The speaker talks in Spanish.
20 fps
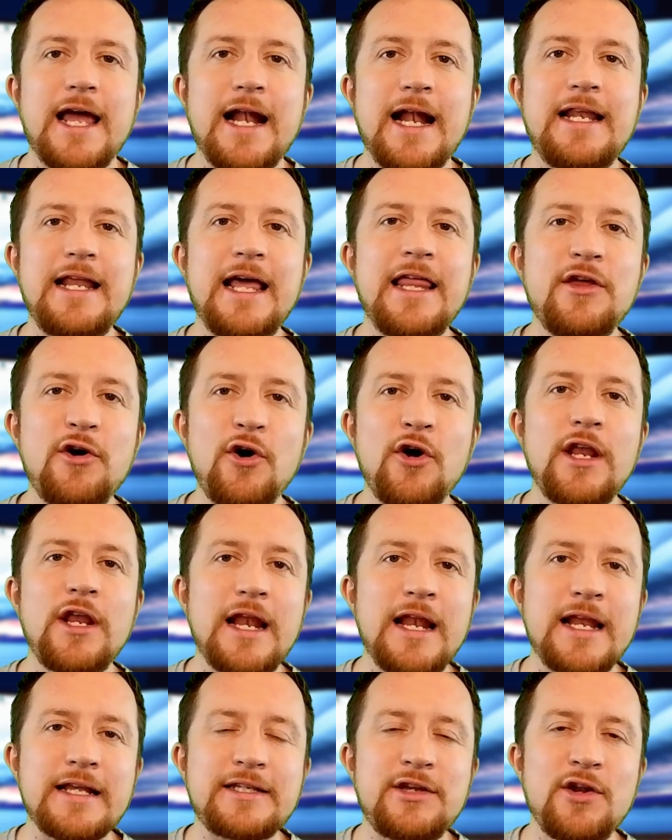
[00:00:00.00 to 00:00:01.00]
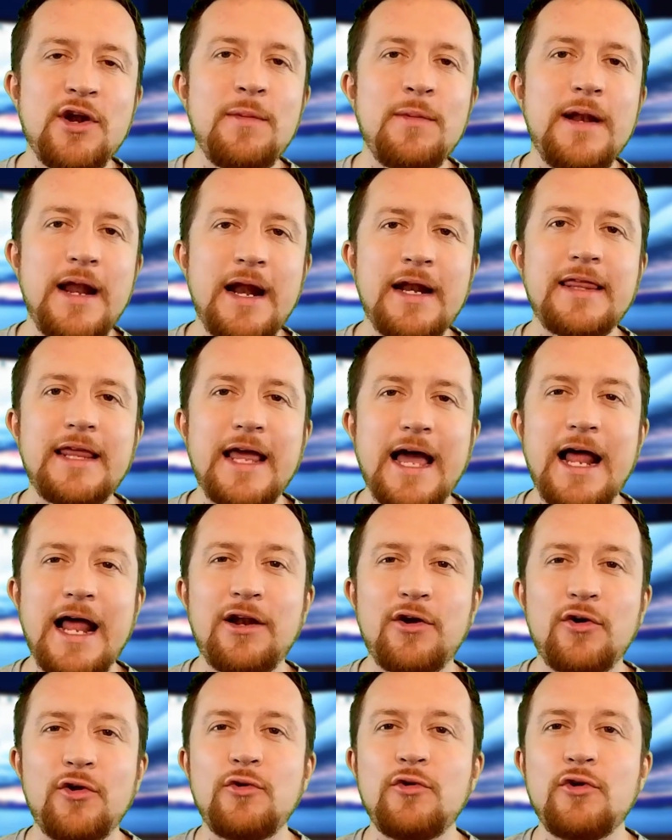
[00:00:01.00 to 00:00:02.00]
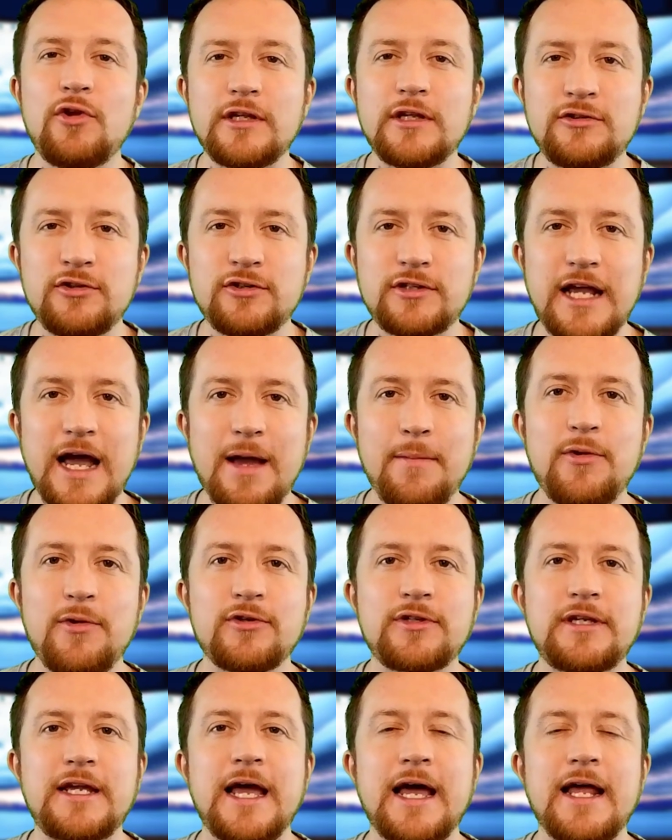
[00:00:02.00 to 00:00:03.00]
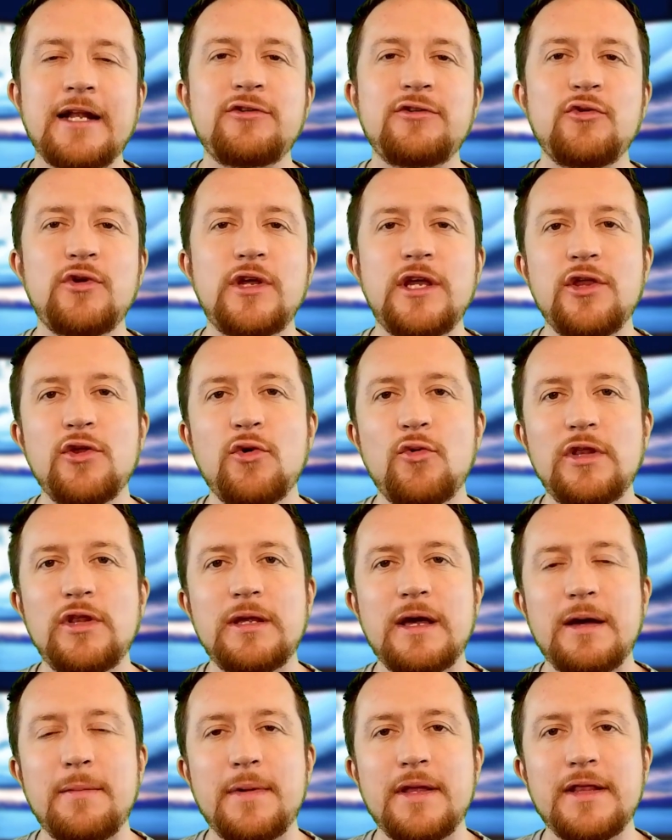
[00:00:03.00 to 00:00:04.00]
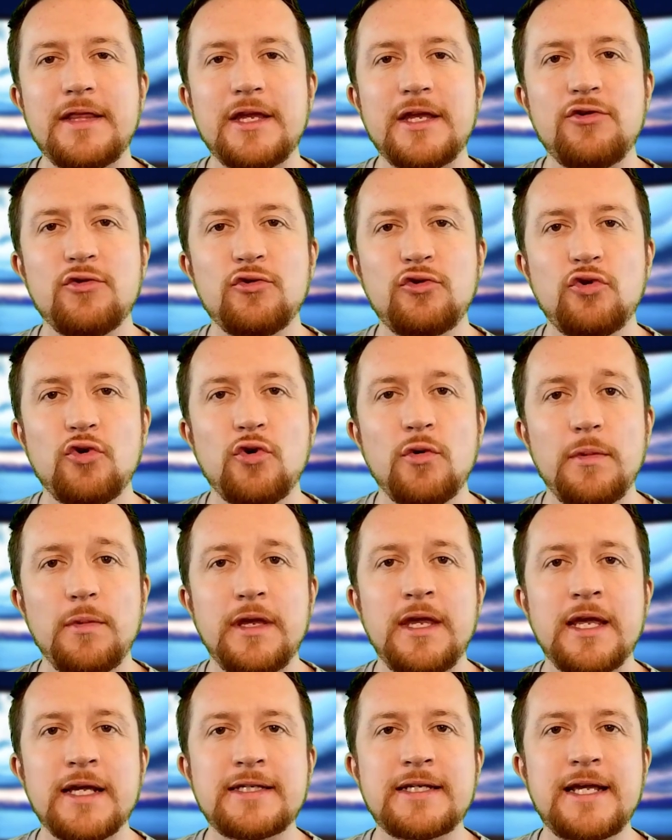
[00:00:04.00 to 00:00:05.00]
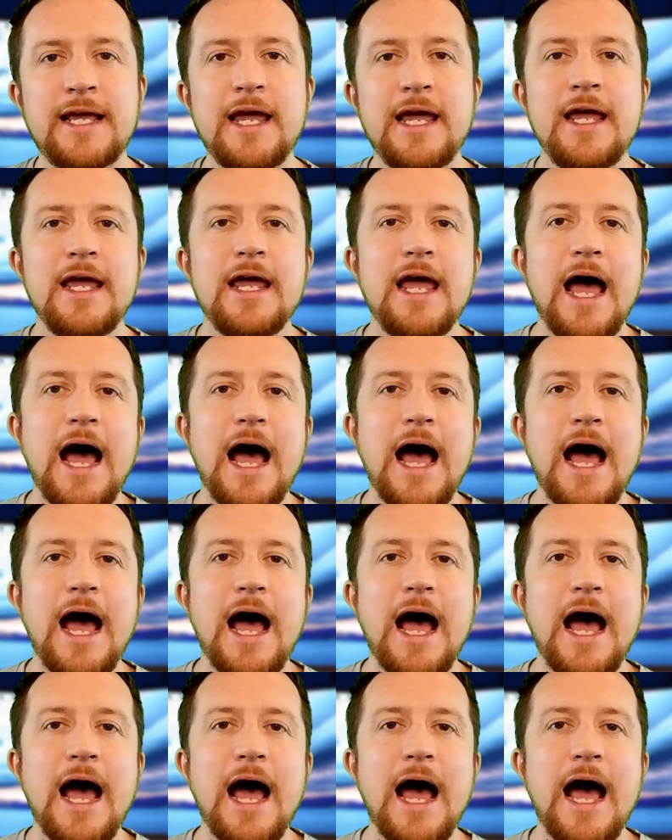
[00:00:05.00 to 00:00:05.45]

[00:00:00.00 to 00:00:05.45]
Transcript: El día de hoy les quiero hablar de algo, de uno de estos cambios que han surgido últimamente en YouTube y es que